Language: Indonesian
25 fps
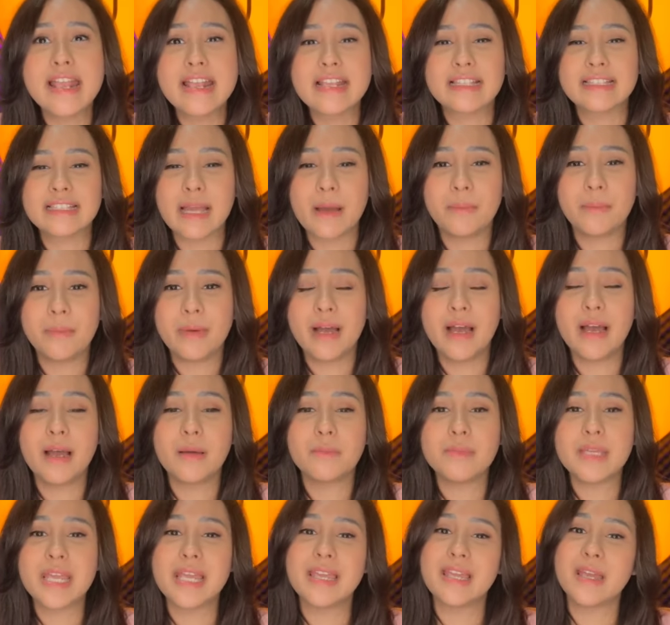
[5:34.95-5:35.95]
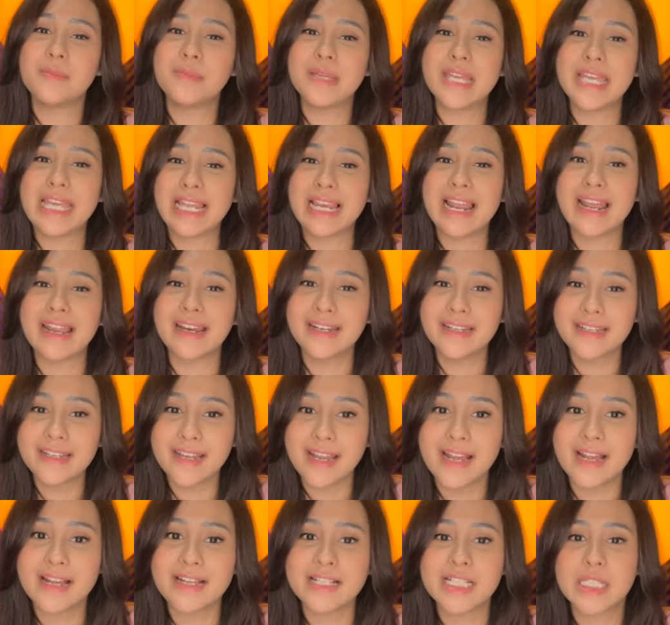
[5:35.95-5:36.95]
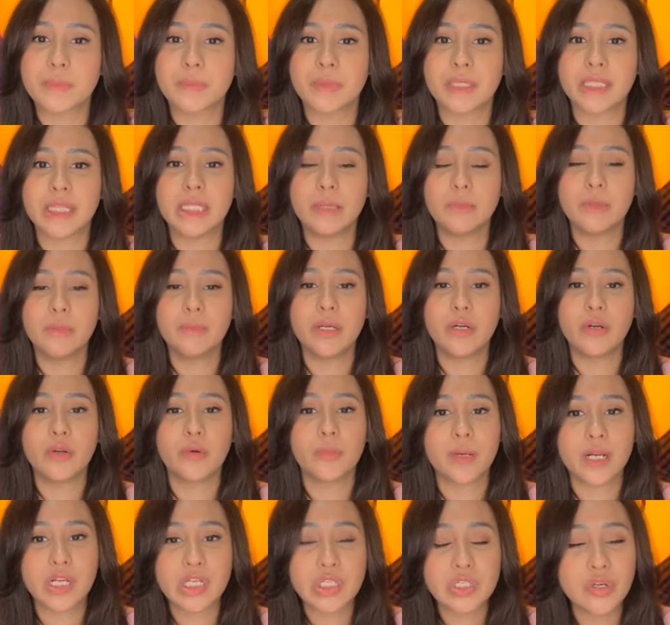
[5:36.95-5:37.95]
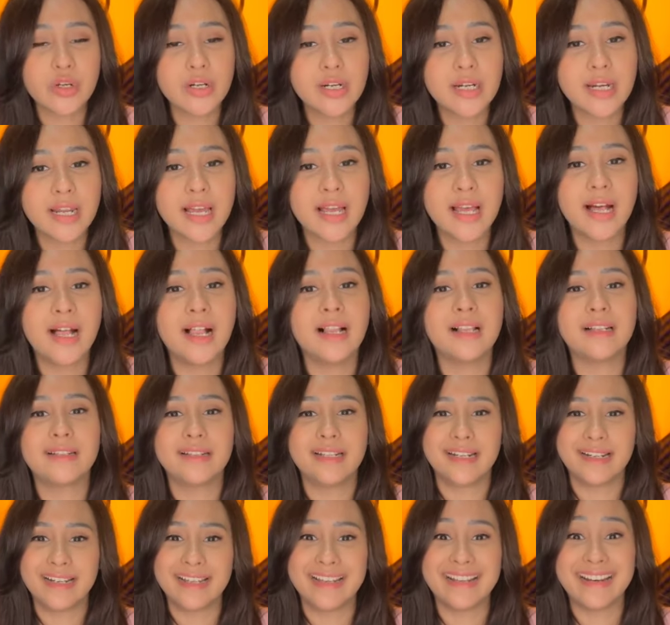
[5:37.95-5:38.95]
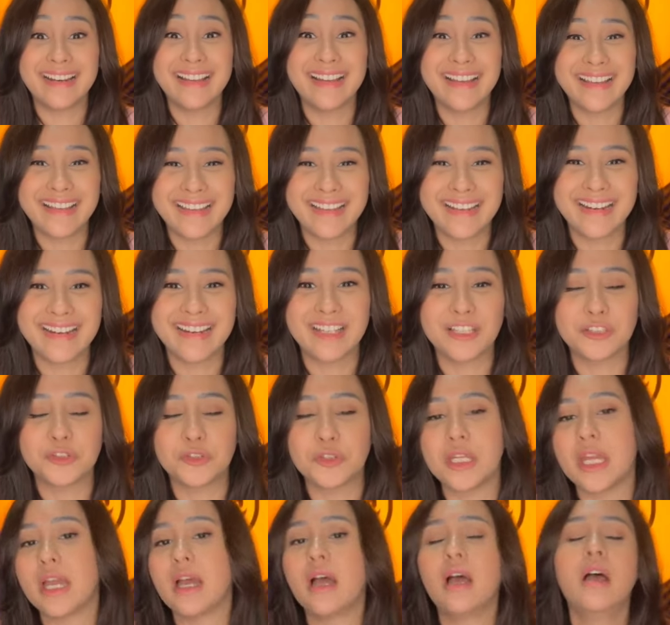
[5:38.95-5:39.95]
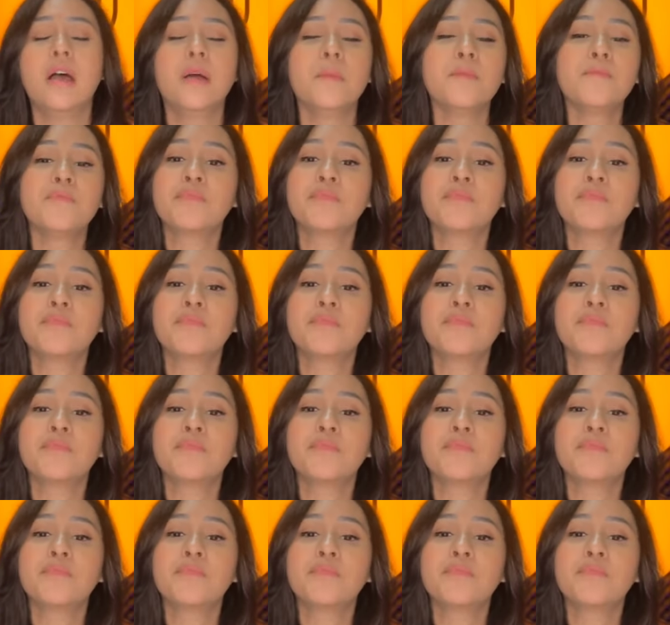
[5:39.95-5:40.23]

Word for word: sama biaya-biaya lainnya seperti beban operasional dan lain-lain gitu ya.